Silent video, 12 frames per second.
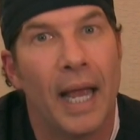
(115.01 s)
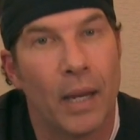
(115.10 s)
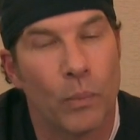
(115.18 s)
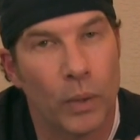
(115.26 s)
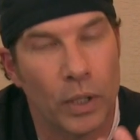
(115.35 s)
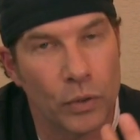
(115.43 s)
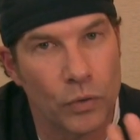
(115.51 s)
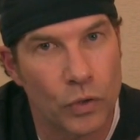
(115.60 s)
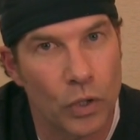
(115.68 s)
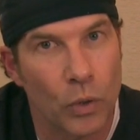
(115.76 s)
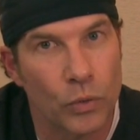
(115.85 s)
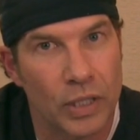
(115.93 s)
在得到
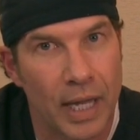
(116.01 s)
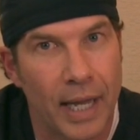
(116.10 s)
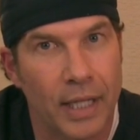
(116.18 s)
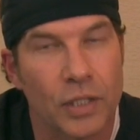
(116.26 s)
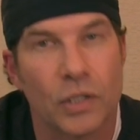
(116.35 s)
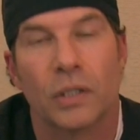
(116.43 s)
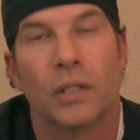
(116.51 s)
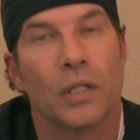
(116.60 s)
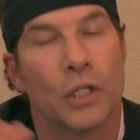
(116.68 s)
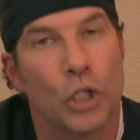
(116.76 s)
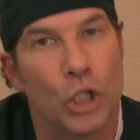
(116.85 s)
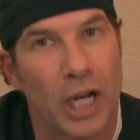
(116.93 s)
卵子之后，我
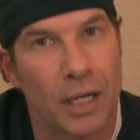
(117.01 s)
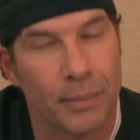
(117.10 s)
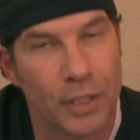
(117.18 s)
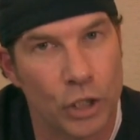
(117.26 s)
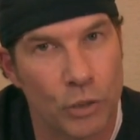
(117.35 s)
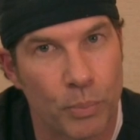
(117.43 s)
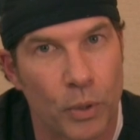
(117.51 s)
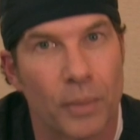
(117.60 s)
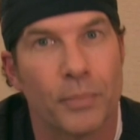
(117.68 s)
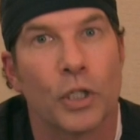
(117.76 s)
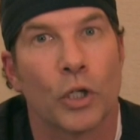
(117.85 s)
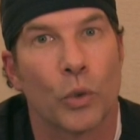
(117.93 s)
们会将其和
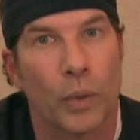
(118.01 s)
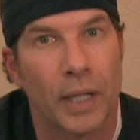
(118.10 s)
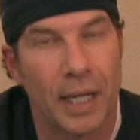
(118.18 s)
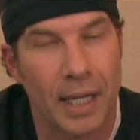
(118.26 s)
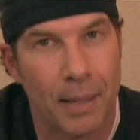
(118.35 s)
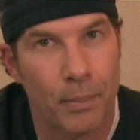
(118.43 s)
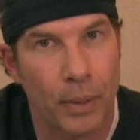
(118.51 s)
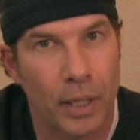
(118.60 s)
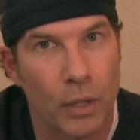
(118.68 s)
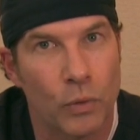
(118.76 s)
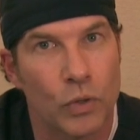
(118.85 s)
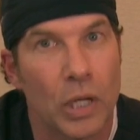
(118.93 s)
男性的精子结
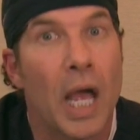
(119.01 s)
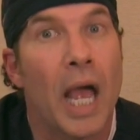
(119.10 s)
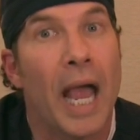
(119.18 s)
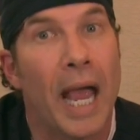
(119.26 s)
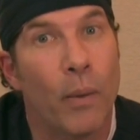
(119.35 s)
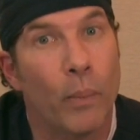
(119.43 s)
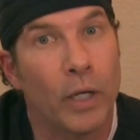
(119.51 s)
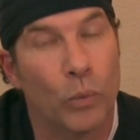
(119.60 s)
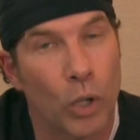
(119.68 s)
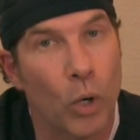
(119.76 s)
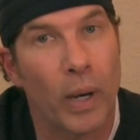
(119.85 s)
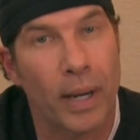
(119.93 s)
合，制造胚
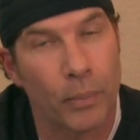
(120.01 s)
胎，